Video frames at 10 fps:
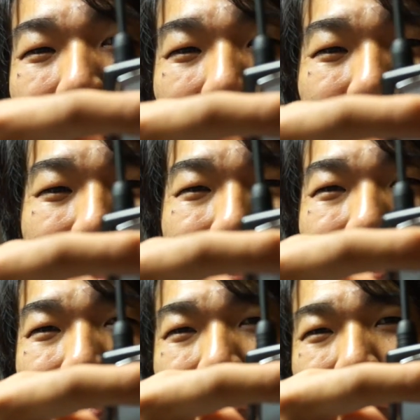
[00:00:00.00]
な
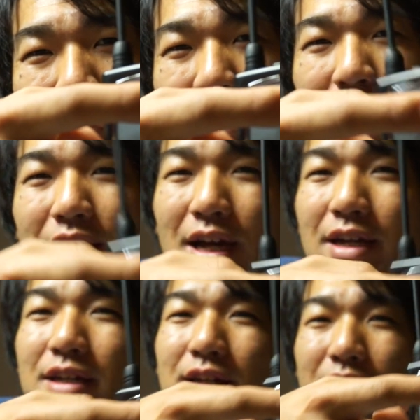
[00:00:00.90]
セグしかな
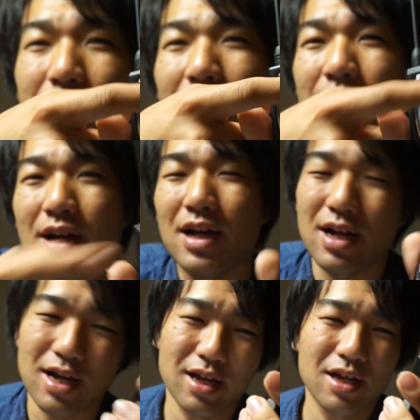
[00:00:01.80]
いか
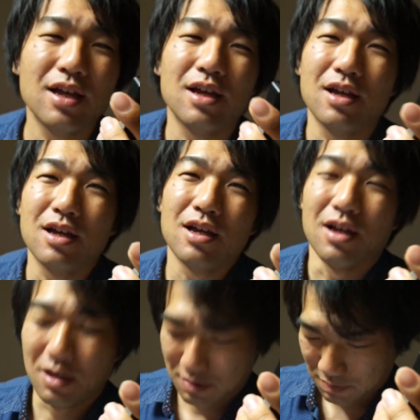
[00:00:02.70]
ら、
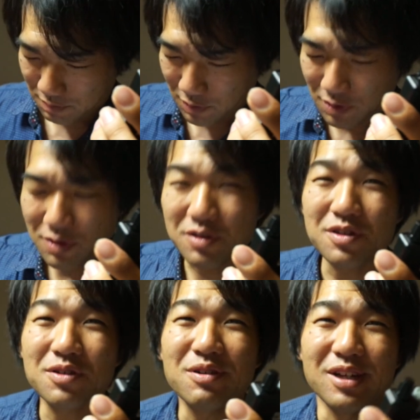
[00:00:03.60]
もの
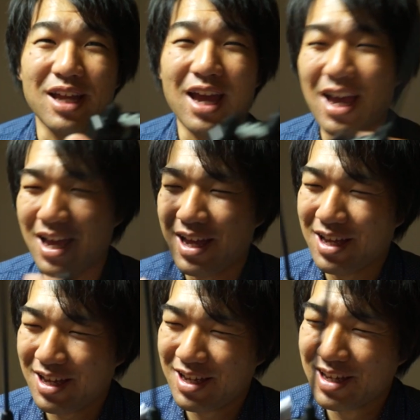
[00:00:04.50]
すごいね
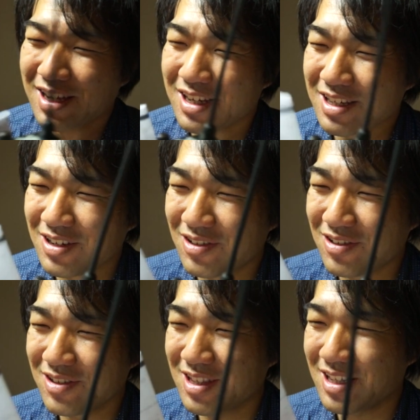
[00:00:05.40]

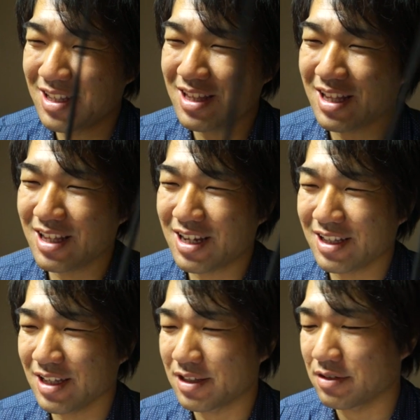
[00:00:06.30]
表示させ
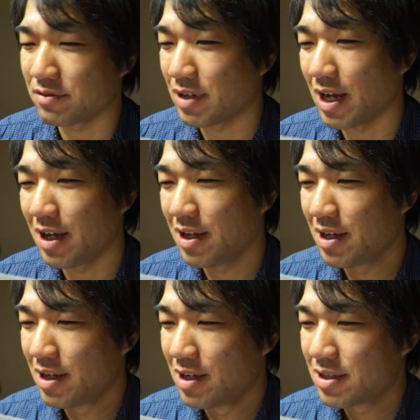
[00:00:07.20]
方っていうか、
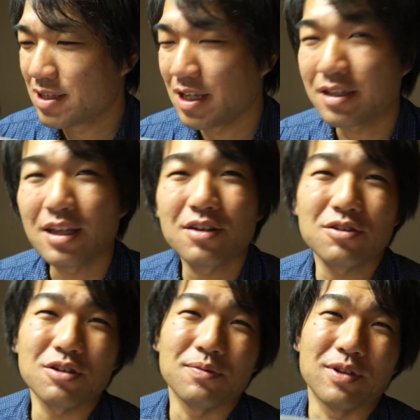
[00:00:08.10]
設定の
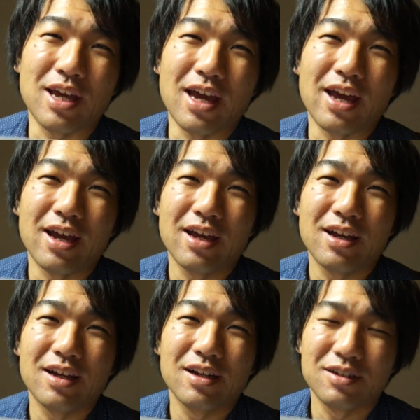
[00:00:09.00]
時もね分
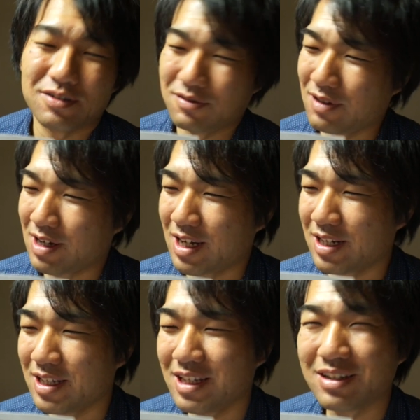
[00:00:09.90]
か
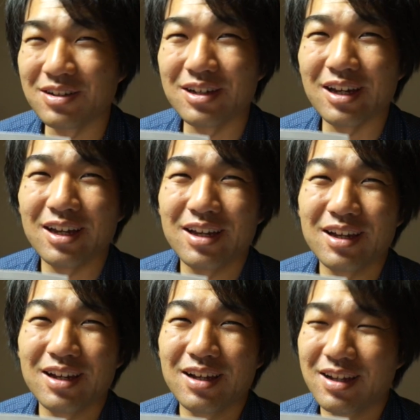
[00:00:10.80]
りにくい。
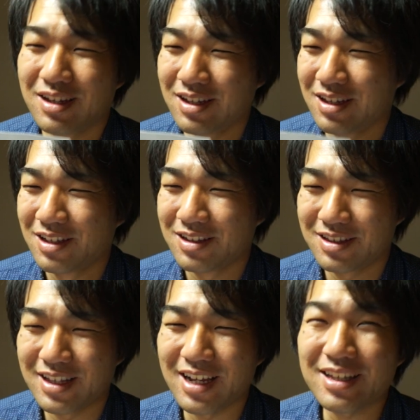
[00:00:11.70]

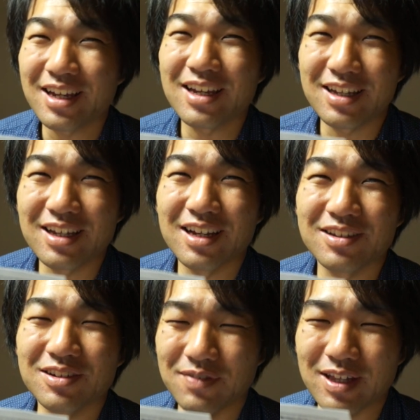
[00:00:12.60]
だいたいあ
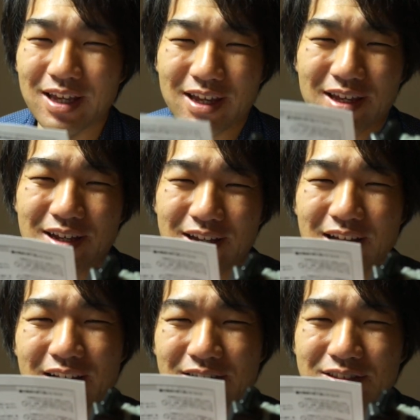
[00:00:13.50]
の今ね
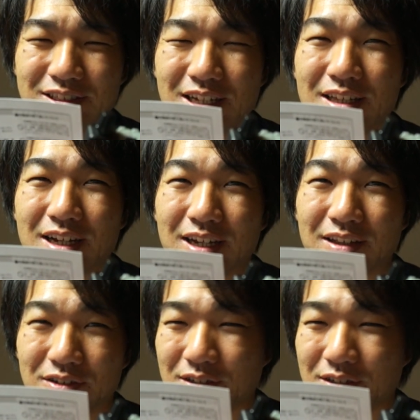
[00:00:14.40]
把握したんだけど、